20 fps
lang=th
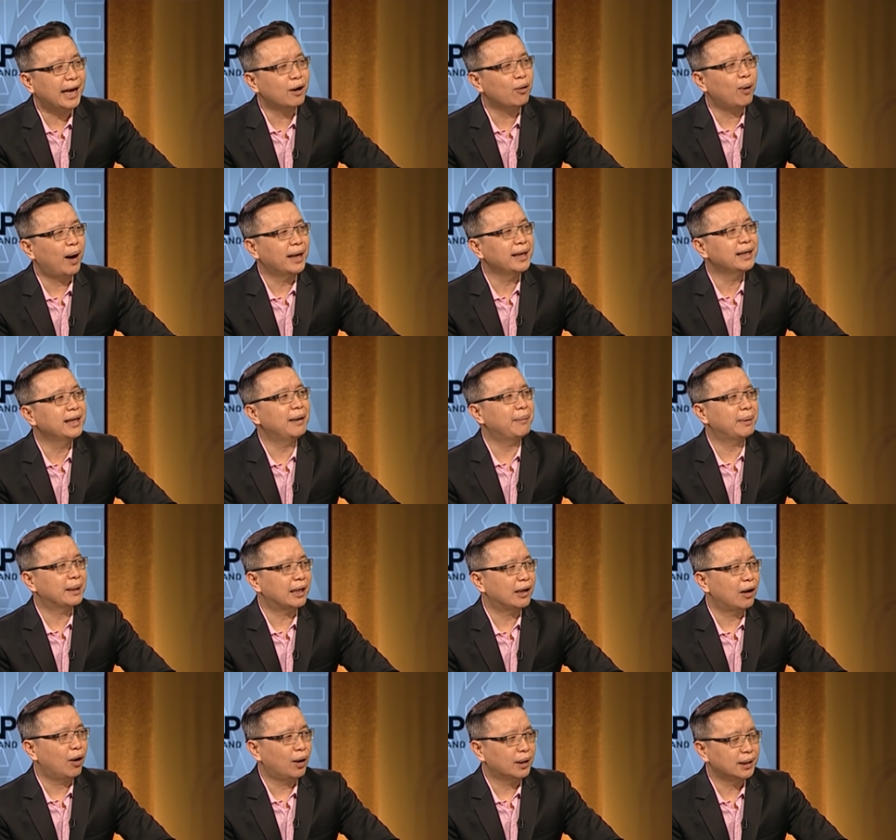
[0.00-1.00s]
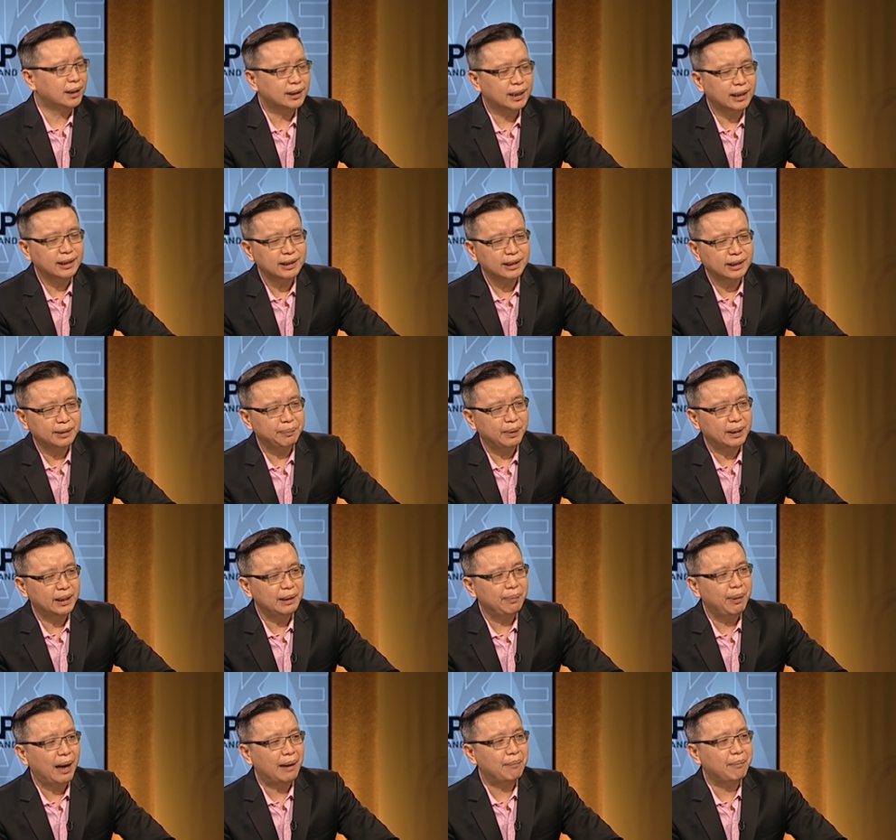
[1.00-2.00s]
ยขวาอย่างเงี้ยมาตลอดอย่างเช่น4ปี
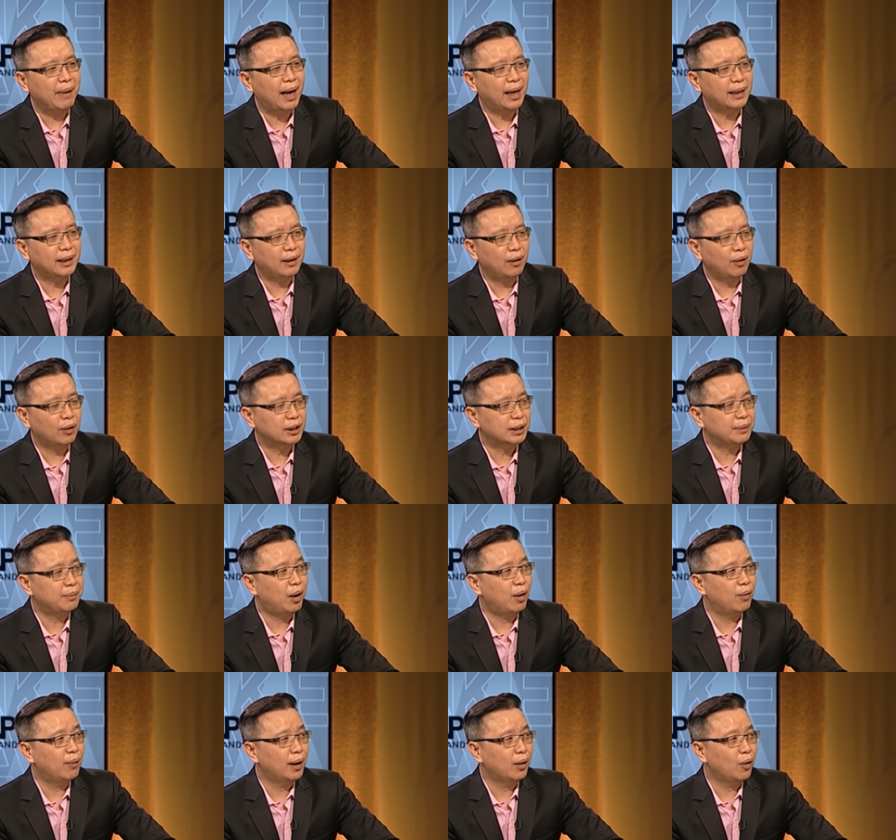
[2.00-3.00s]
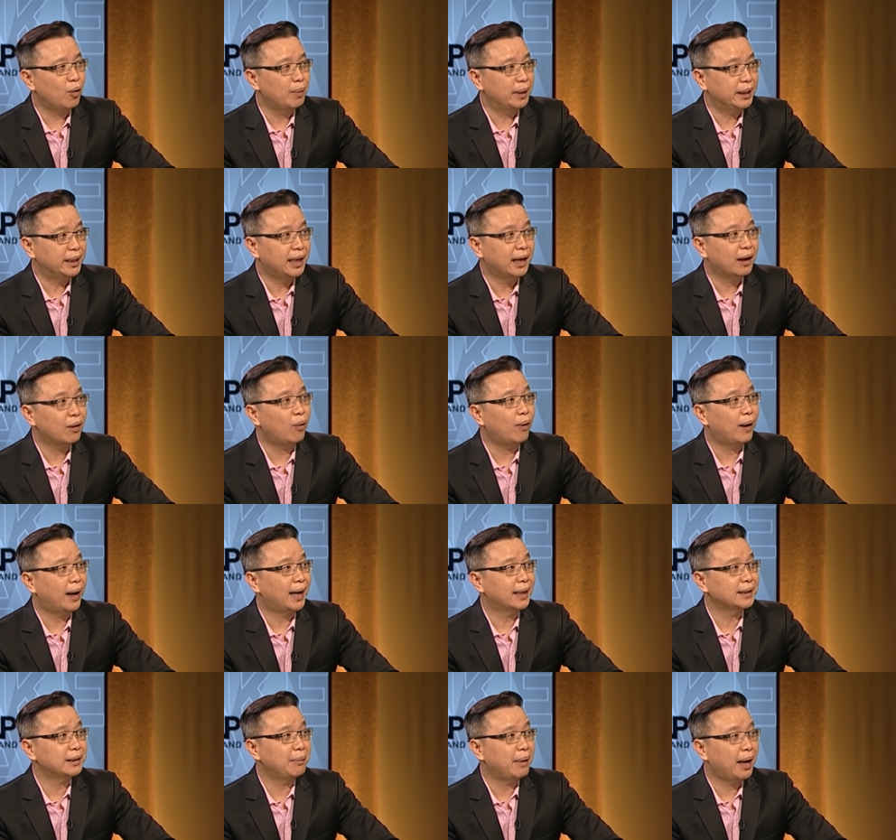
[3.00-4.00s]
ที่ผ่านมาเนี่ยเราก็จะมองว่าโลกมันเอียงขวา
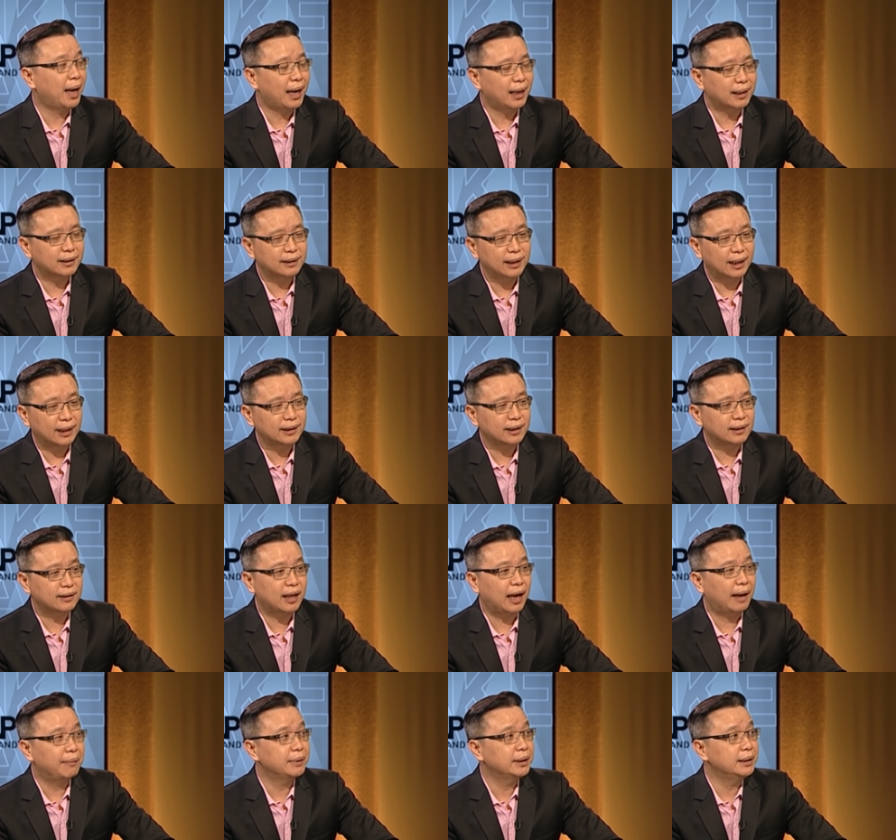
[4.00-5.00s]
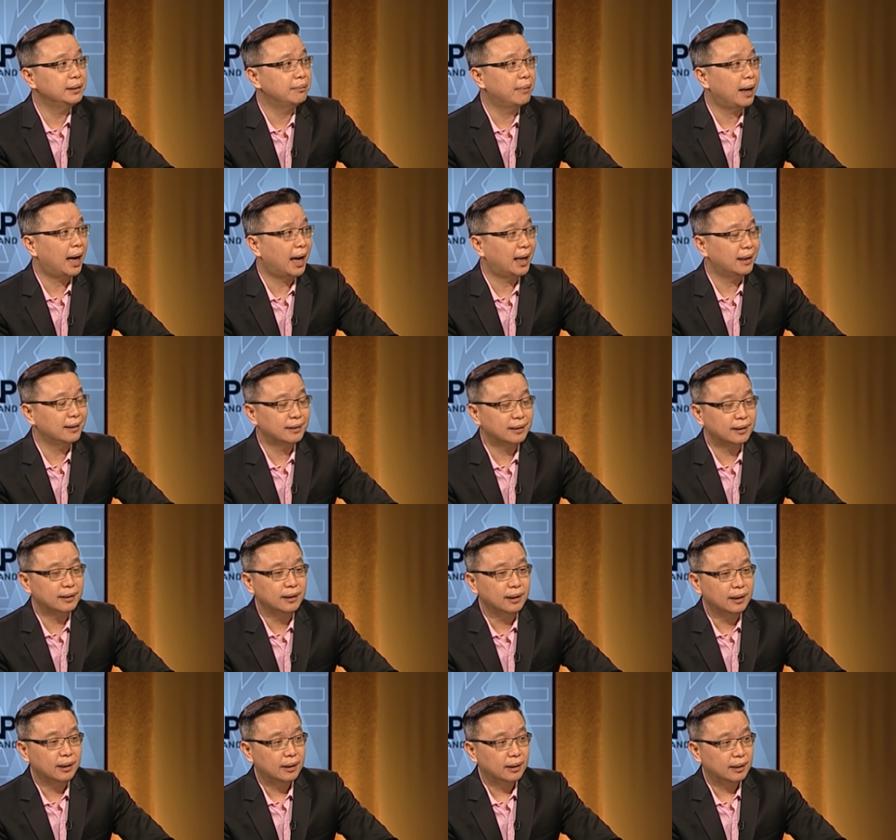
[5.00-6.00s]
ใช่ไหมหลังจากทำขึ้นมาหรือ
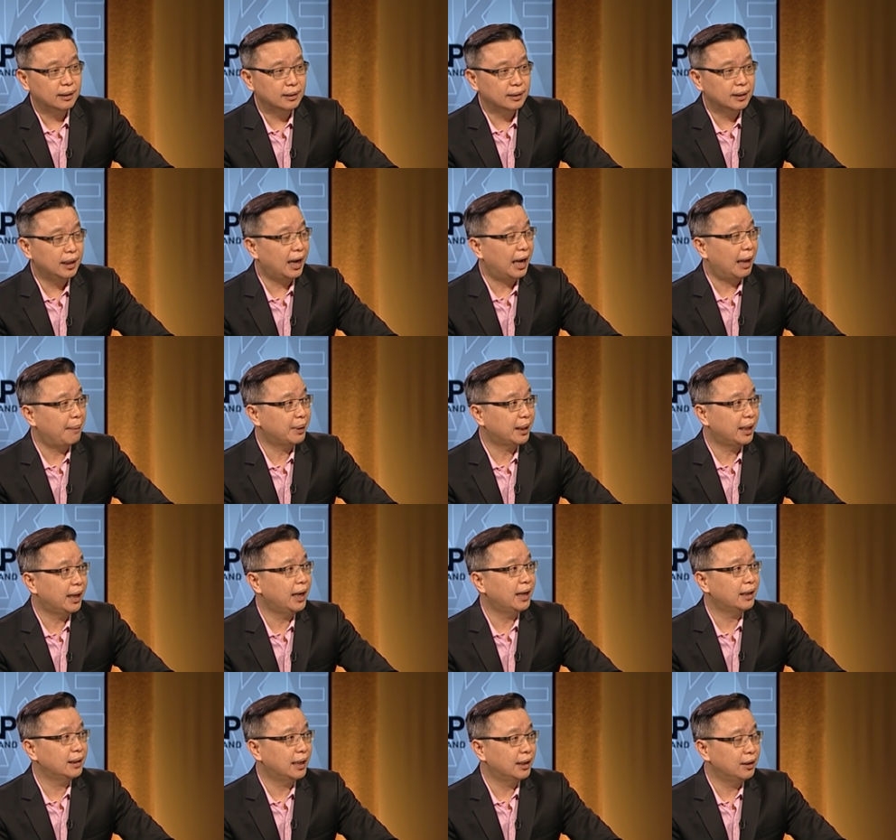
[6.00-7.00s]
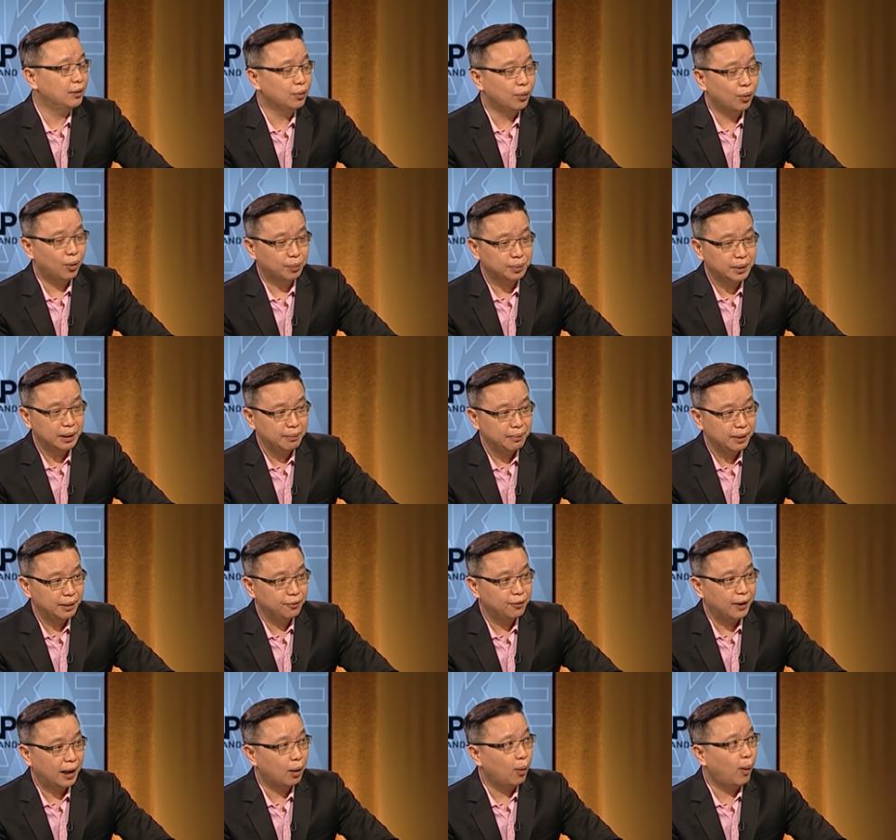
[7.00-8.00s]
หรือหลาย ๆประเทศในยุโรปที่มี
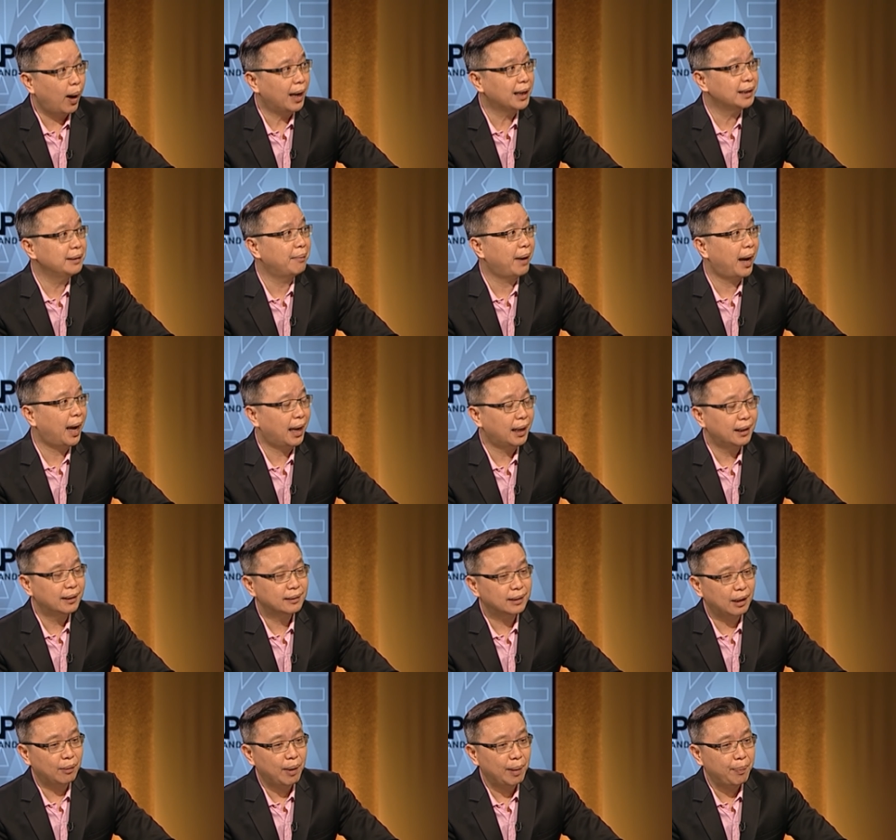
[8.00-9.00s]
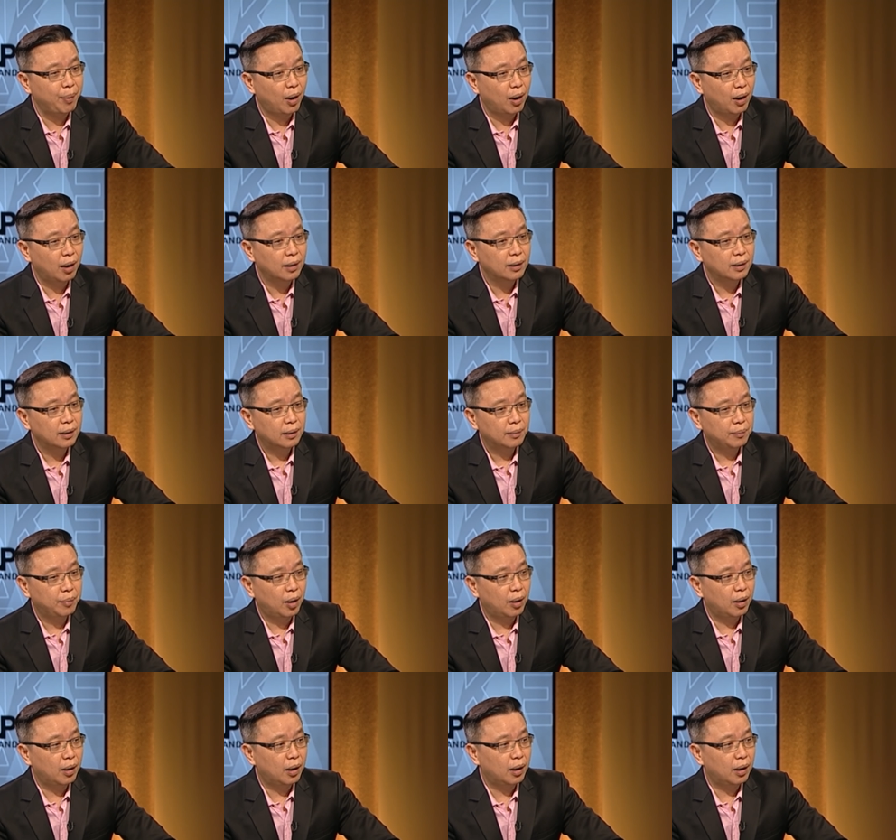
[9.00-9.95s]
ฝ่ายขวาขึ้นมา แต่ว่าพอพอ